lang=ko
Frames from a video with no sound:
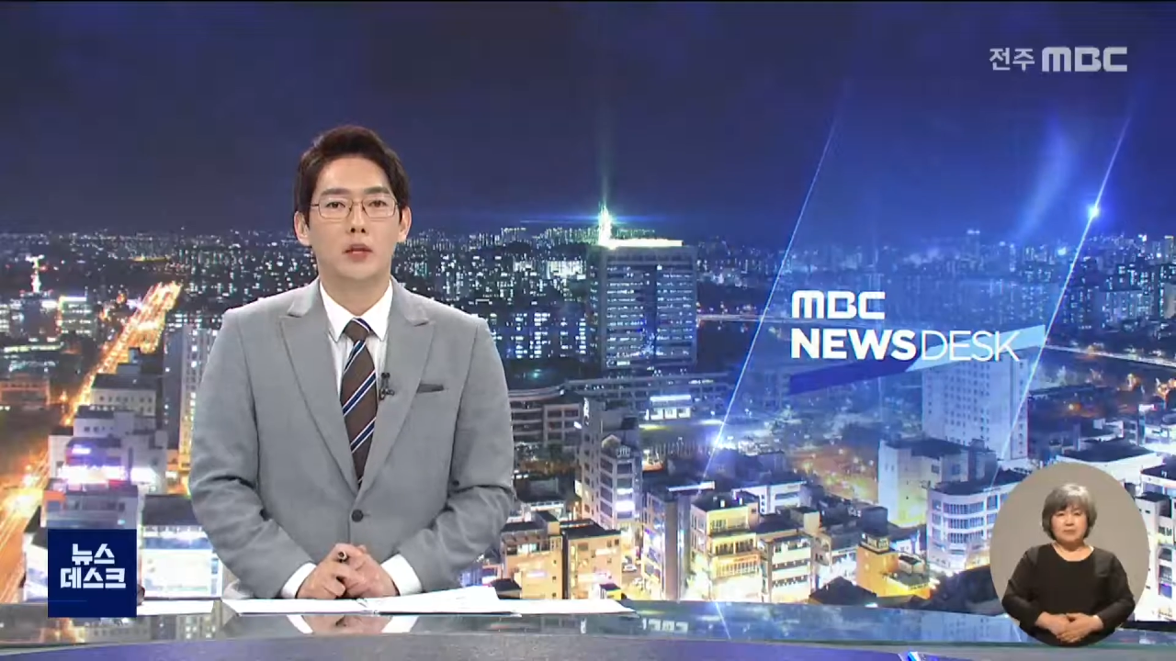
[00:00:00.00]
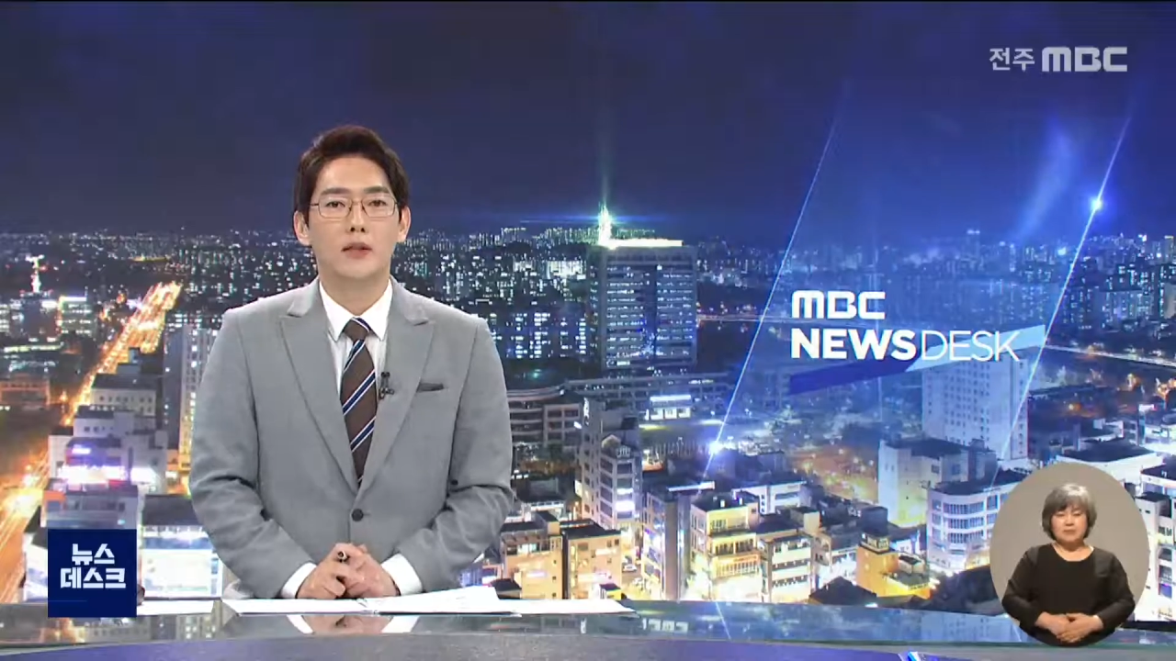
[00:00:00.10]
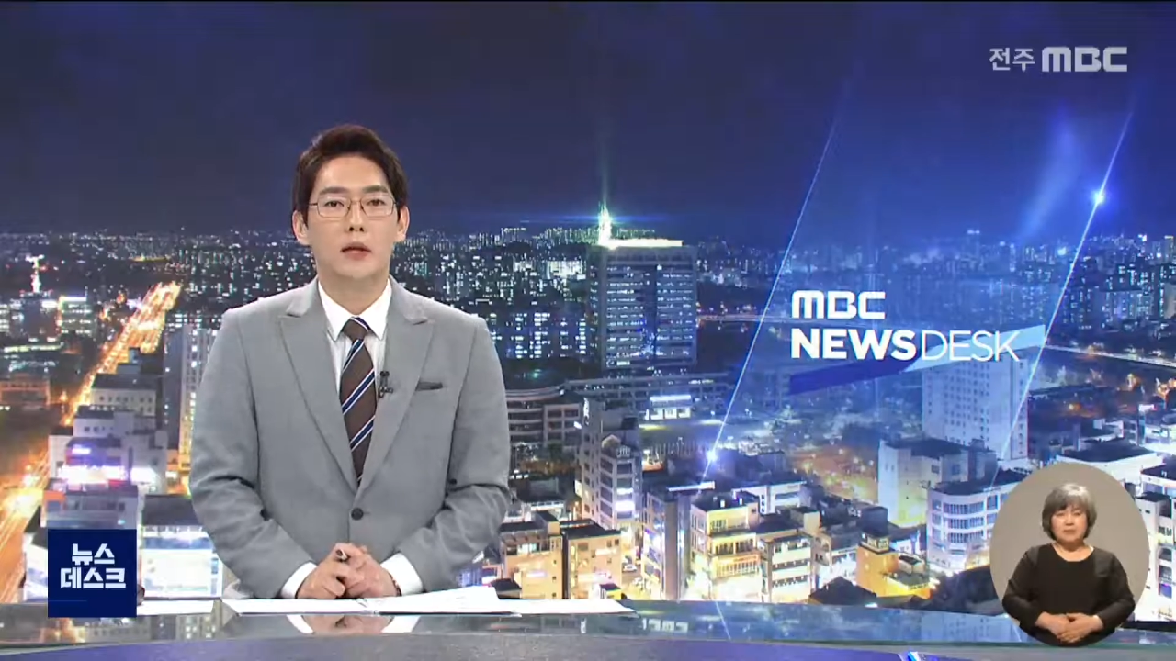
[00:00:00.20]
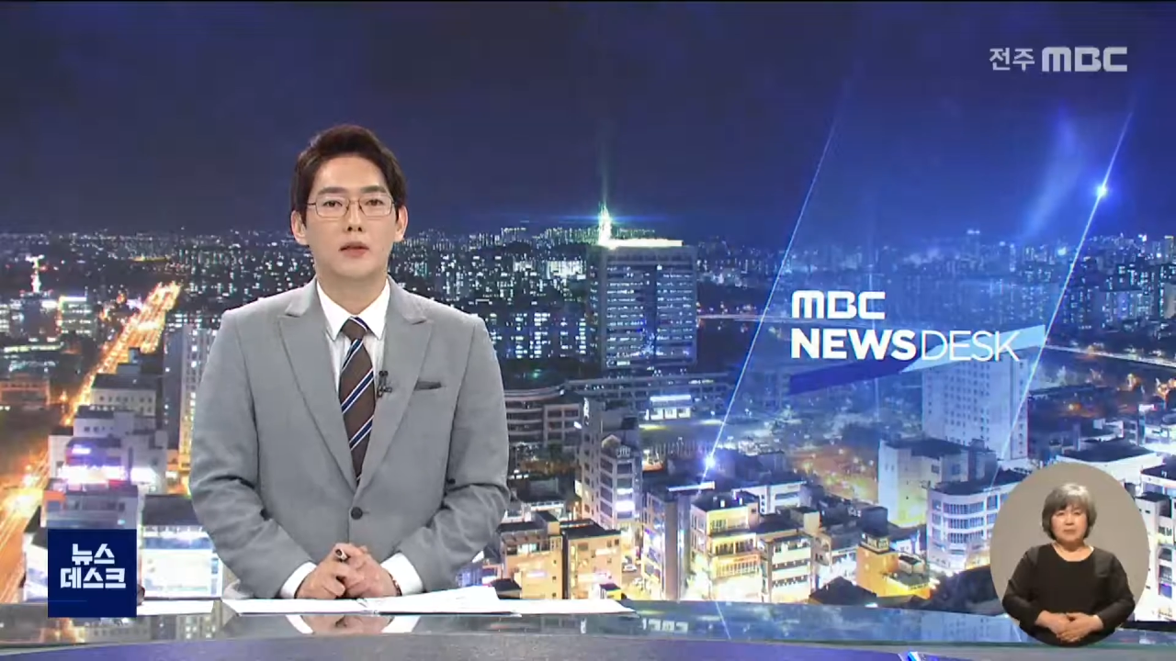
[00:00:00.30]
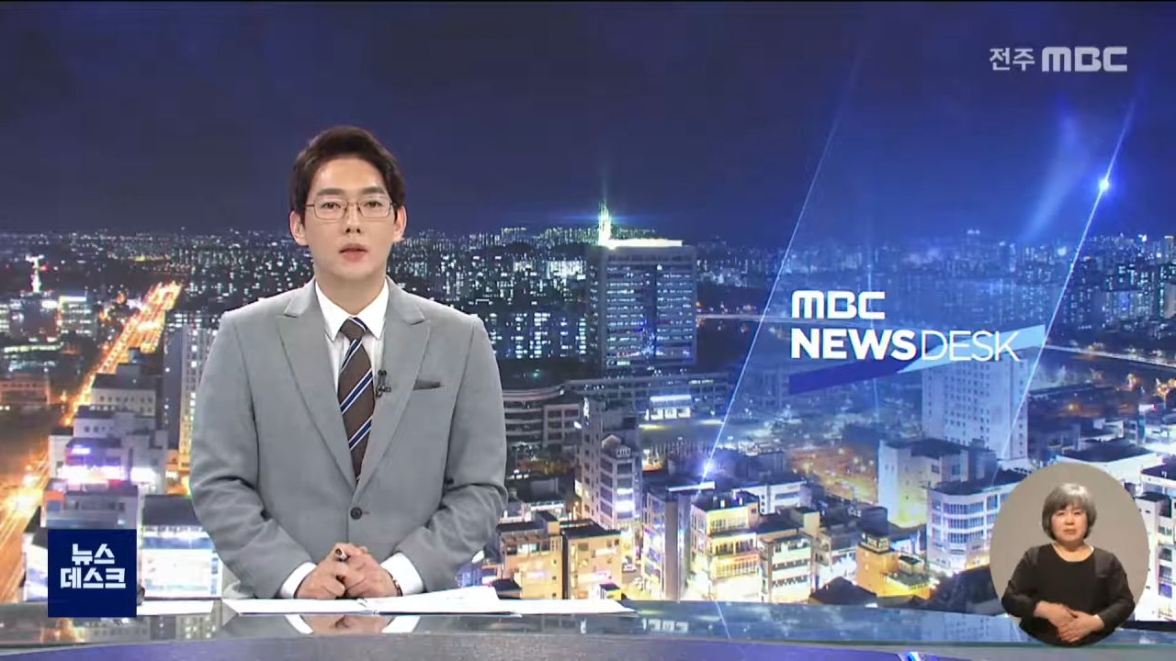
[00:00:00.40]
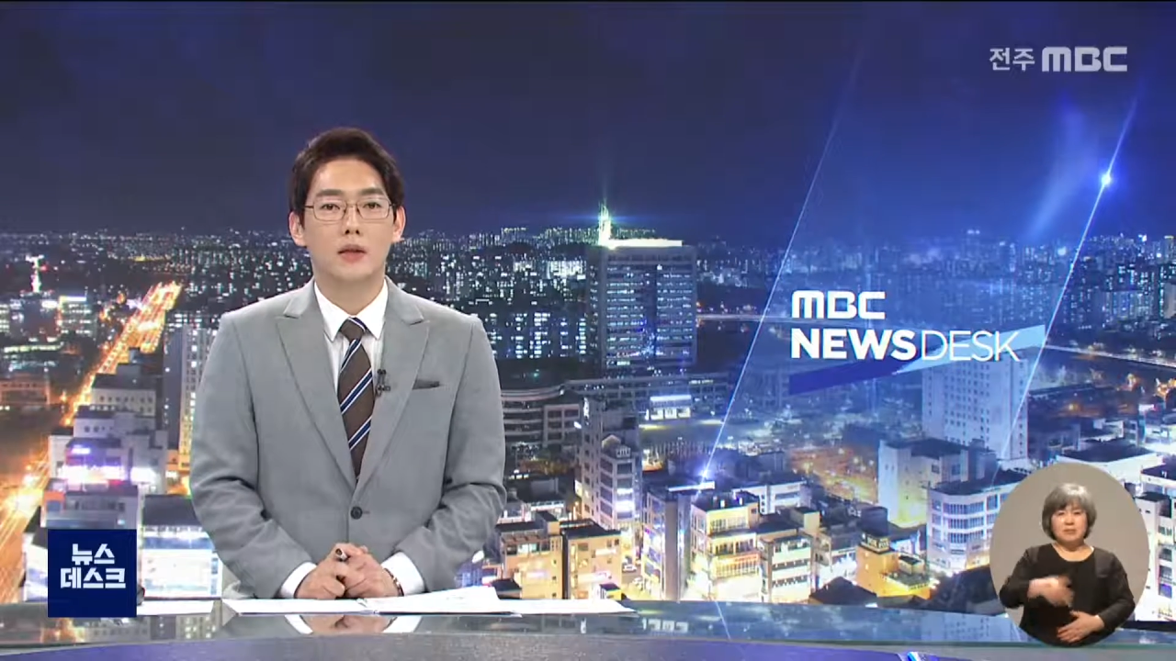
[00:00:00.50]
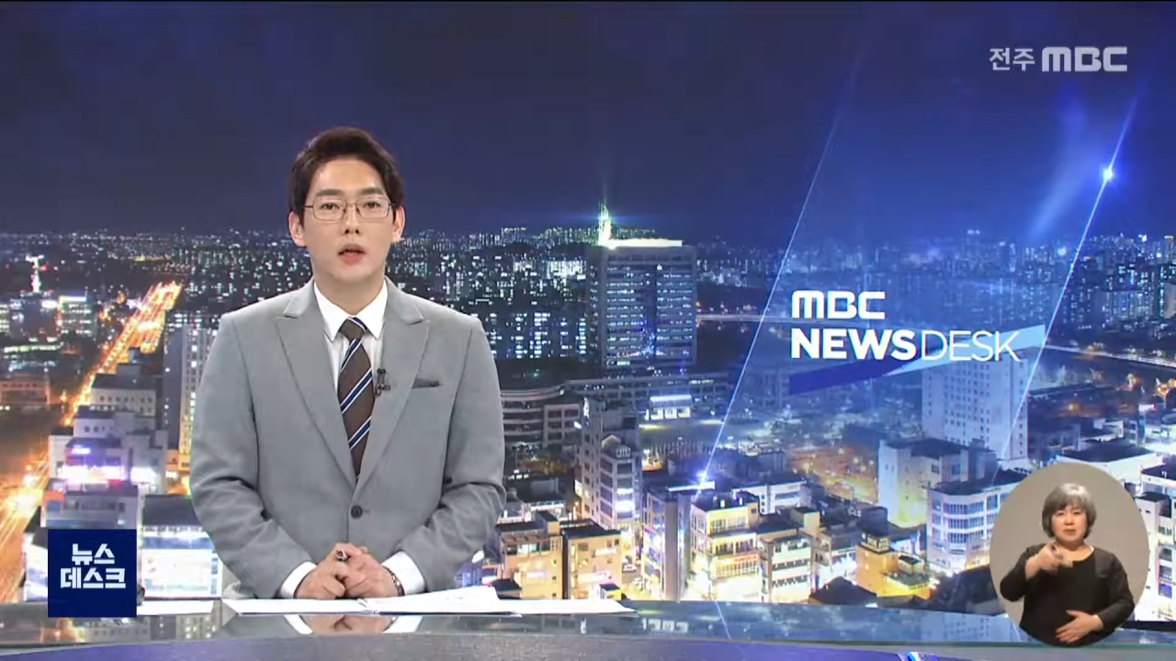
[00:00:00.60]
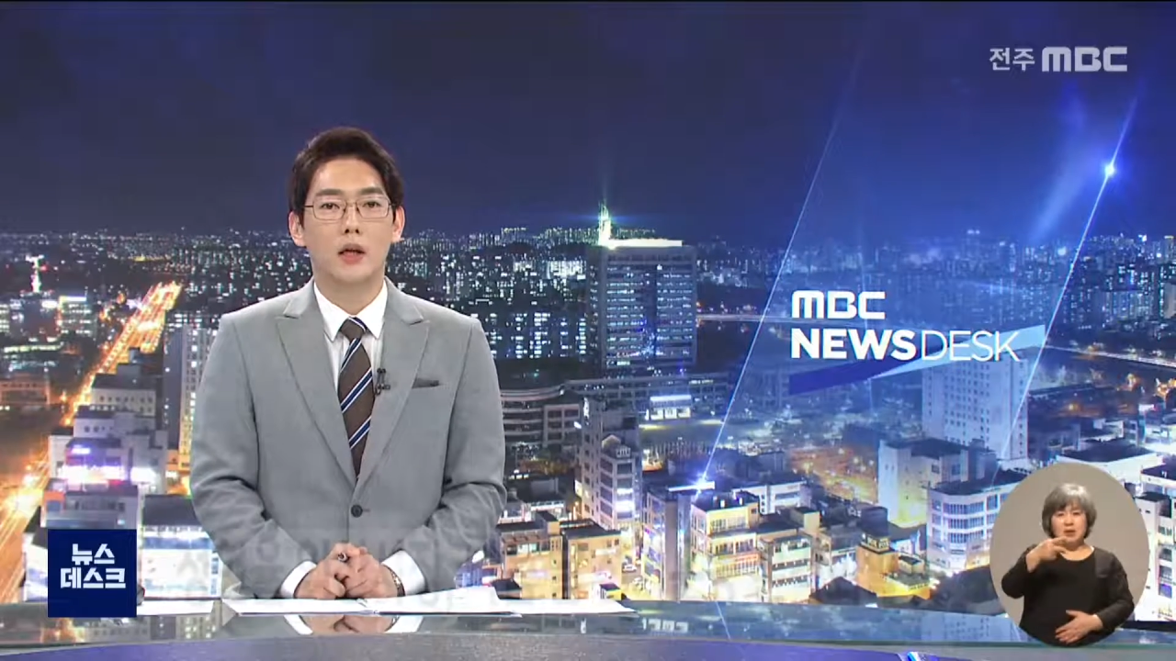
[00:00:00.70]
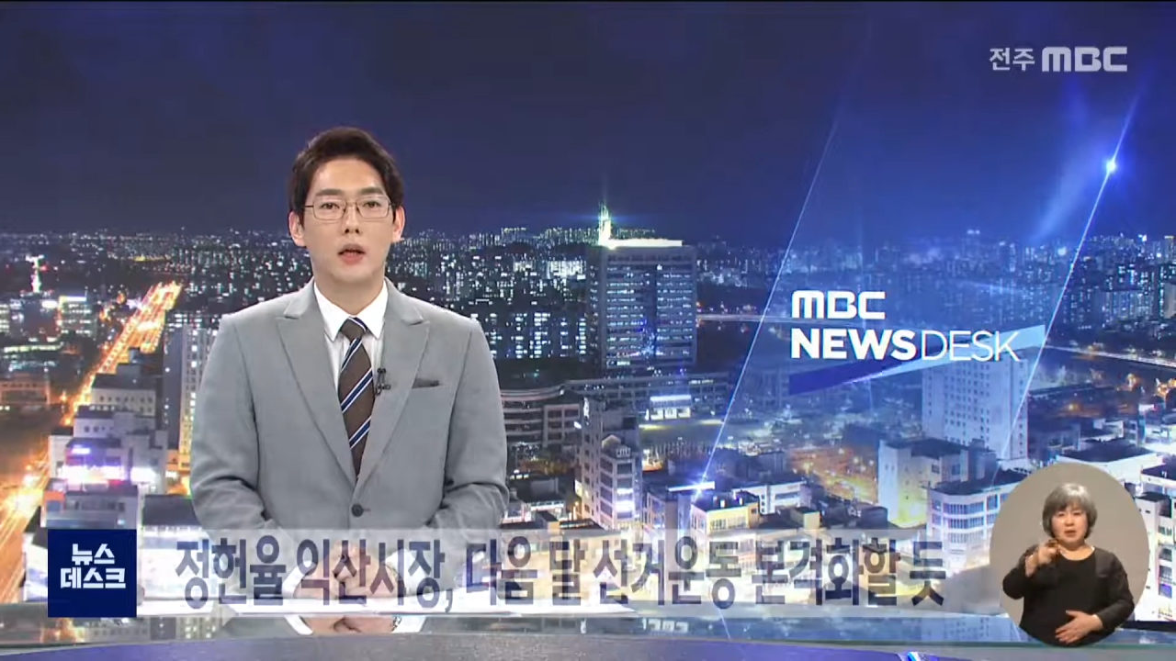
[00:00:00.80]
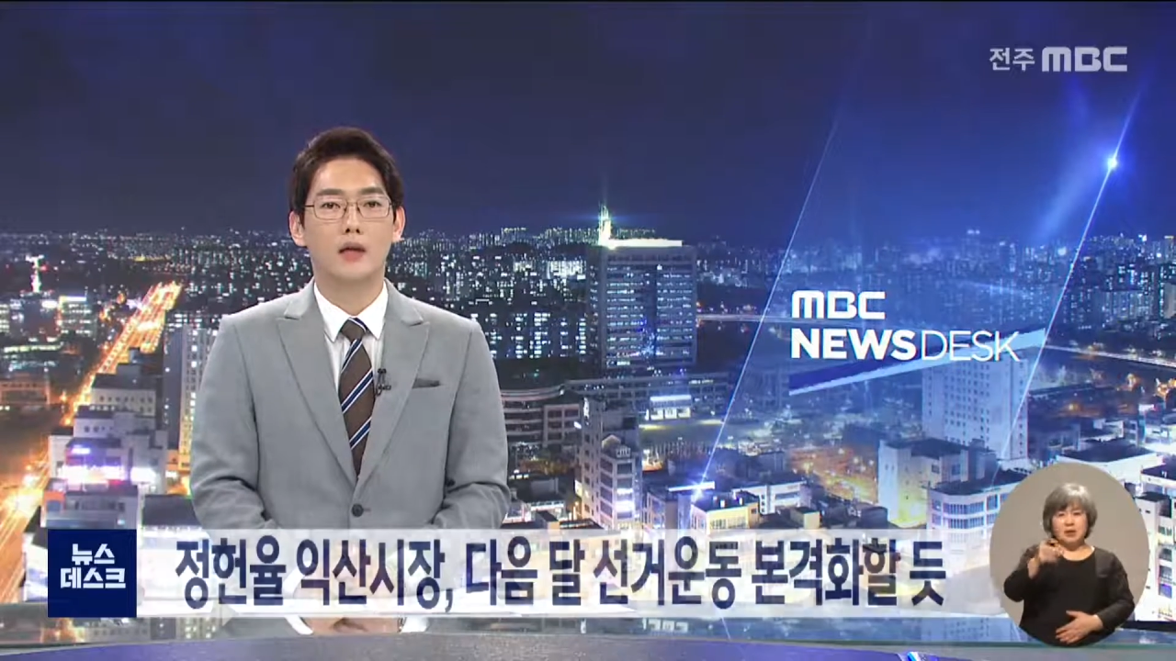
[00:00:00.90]

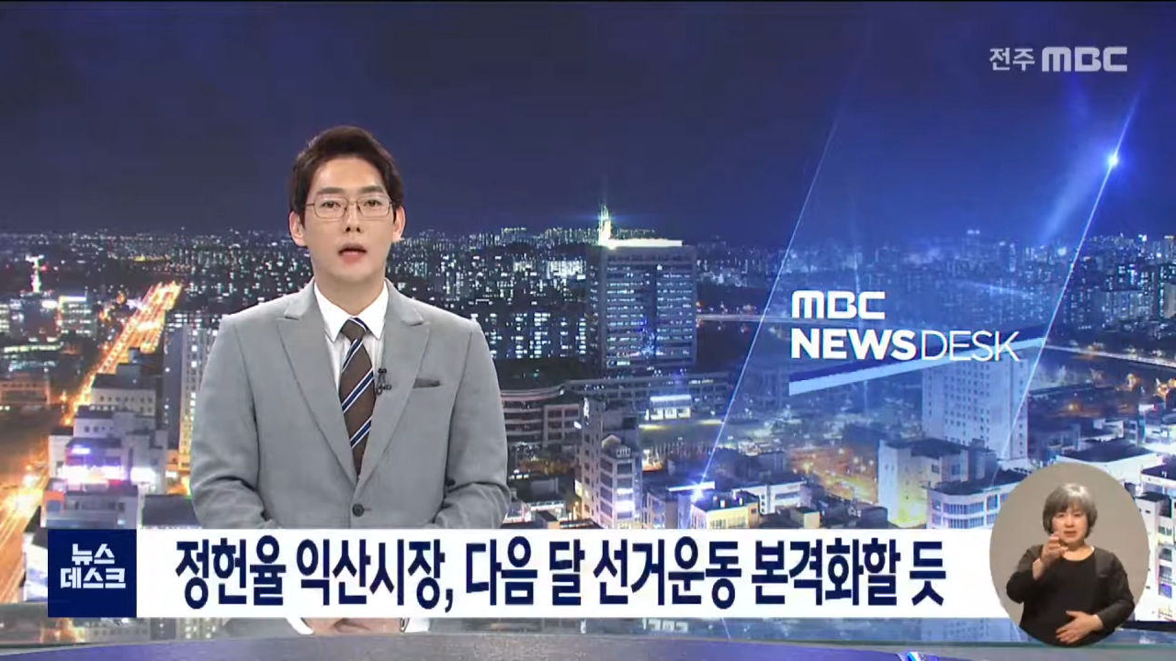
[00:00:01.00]
익산시장이